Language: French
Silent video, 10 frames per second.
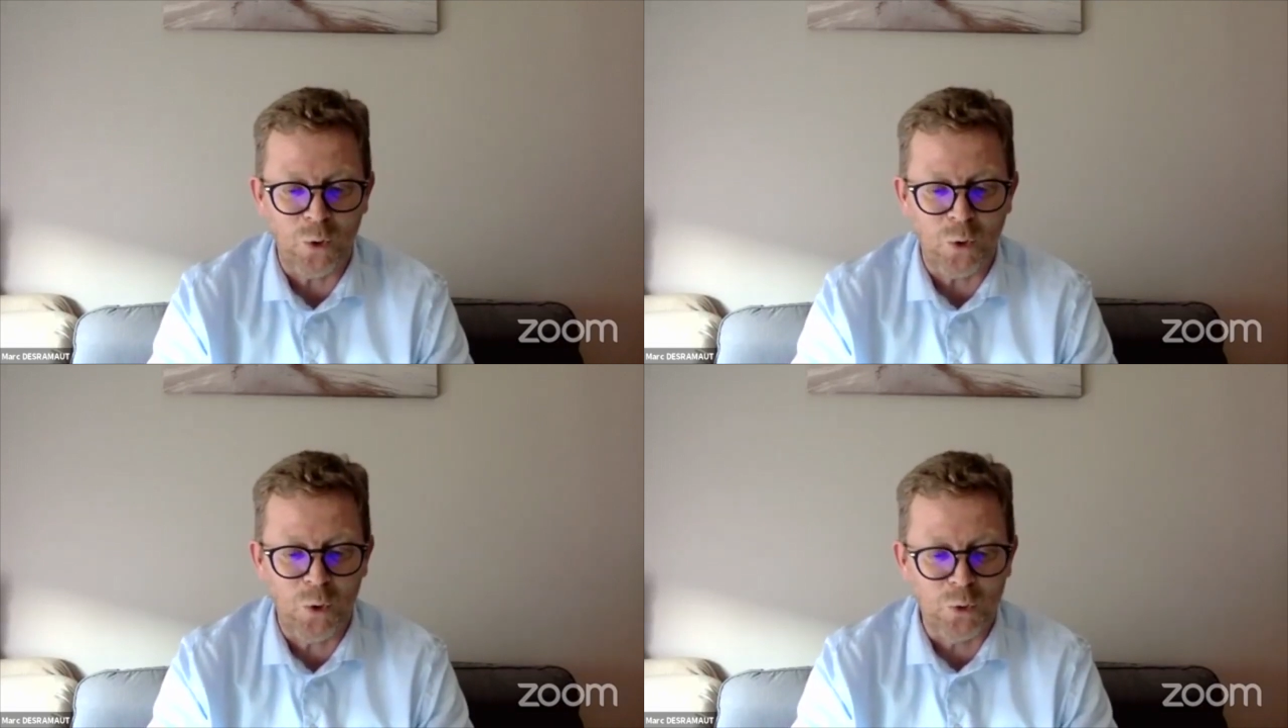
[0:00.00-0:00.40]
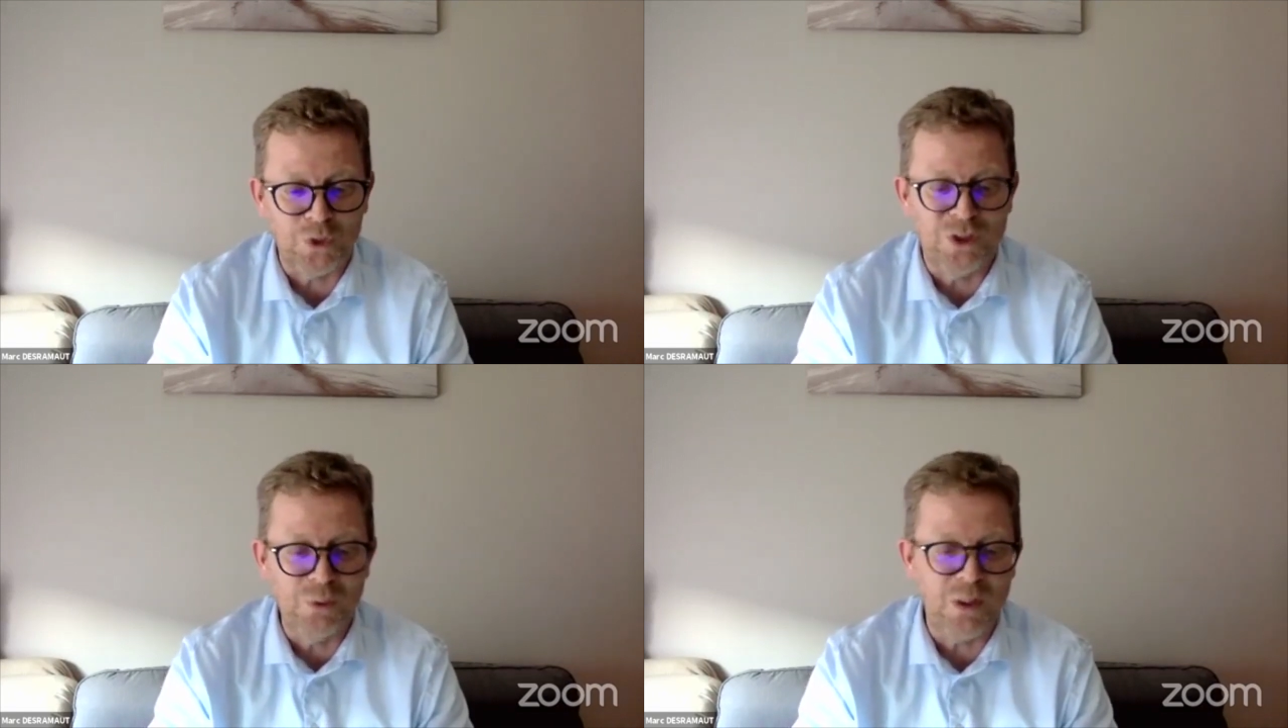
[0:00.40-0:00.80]

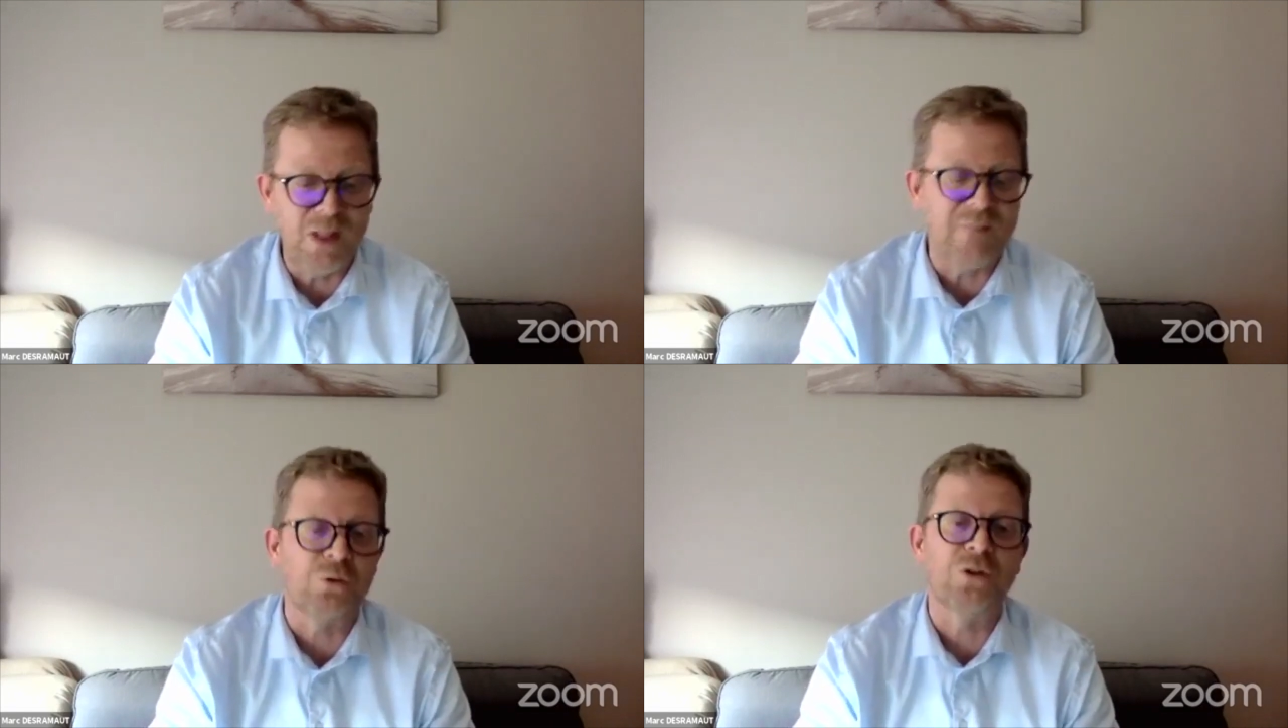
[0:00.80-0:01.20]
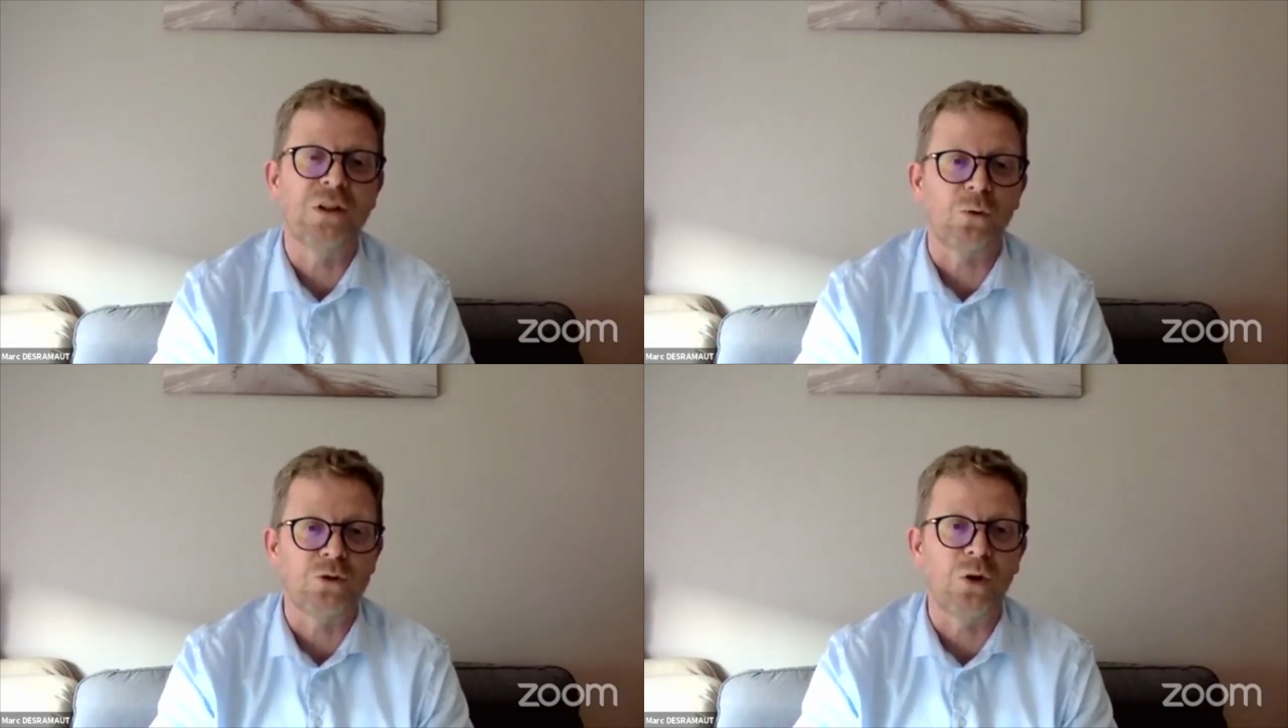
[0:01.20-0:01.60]
continuer à avancer
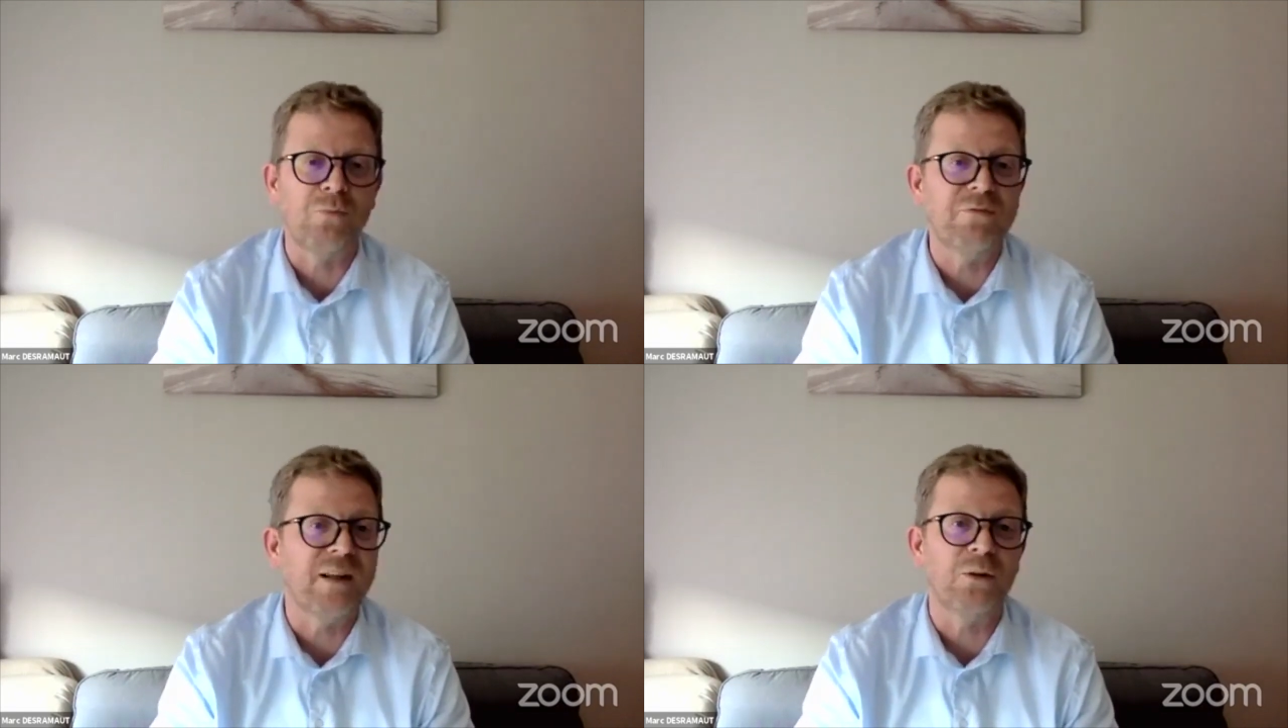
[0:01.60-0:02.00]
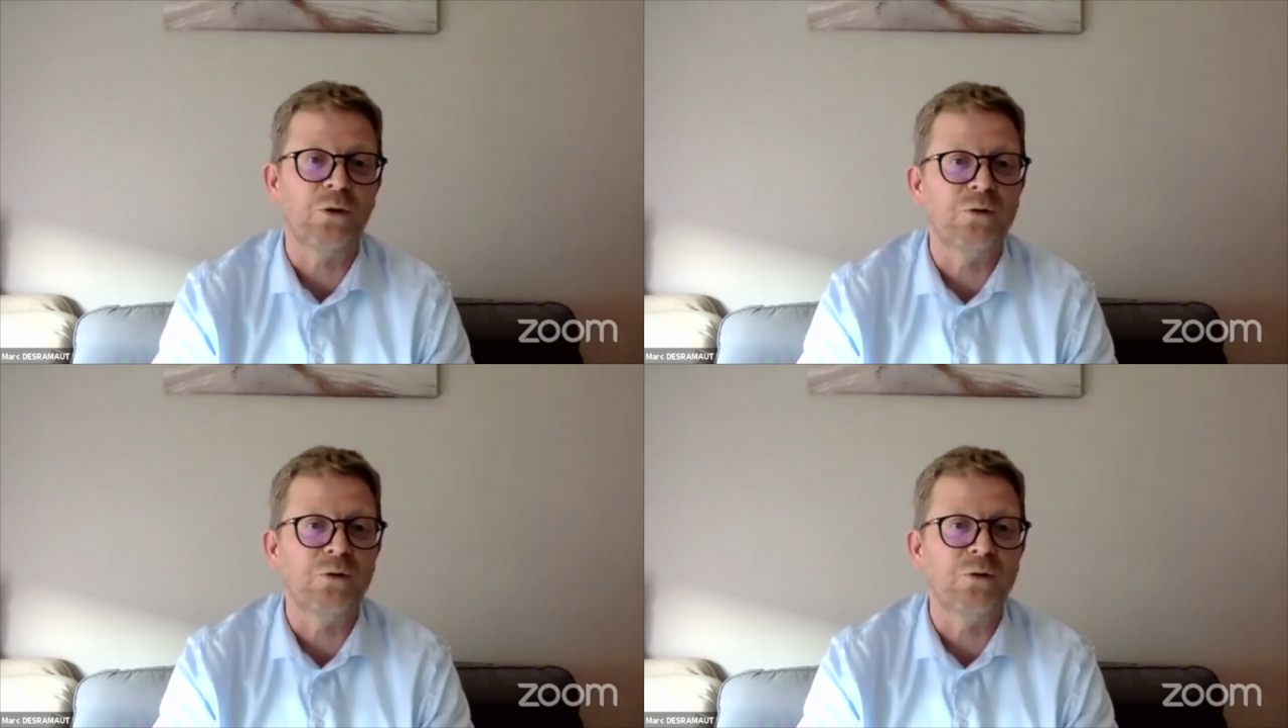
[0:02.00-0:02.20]
ensemble vers,